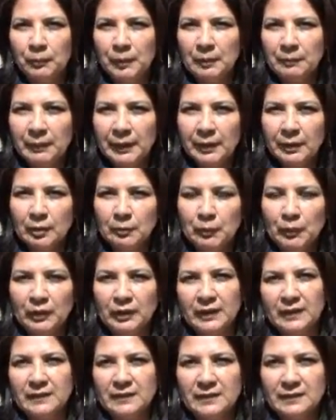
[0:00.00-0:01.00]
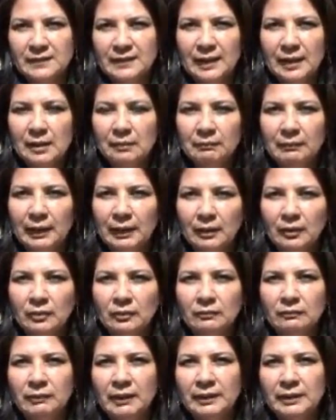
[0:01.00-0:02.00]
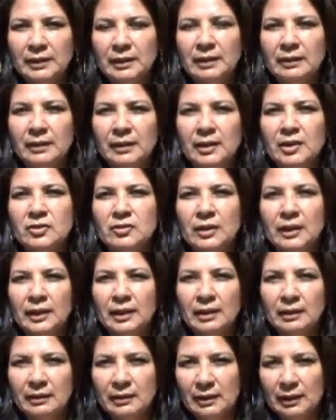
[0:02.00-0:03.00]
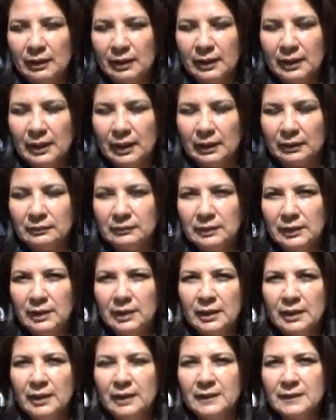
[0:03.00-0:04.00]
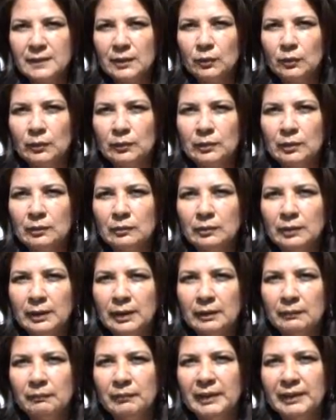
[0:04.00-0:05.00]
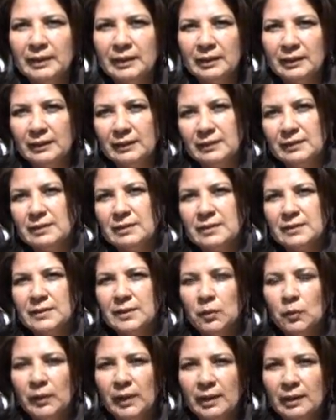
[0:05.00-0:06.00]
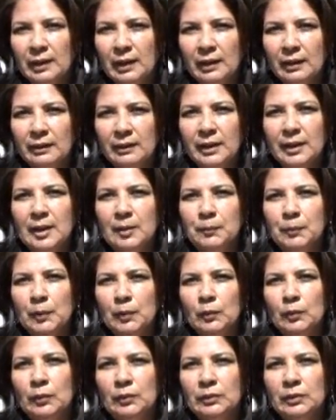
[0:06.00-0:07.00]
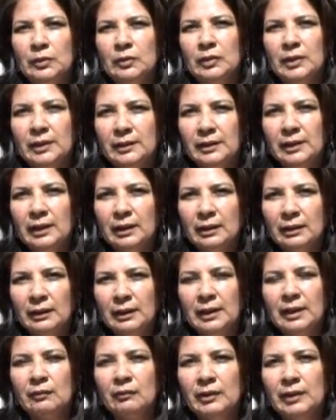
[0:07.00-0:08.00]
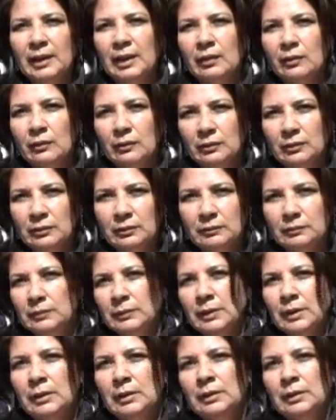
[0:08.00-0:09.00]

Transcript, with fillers: Primero, porque si sale malo va a tener derecho a garantía legal y en segundo lugar va a tener seguridad de que el producto no está elaborado con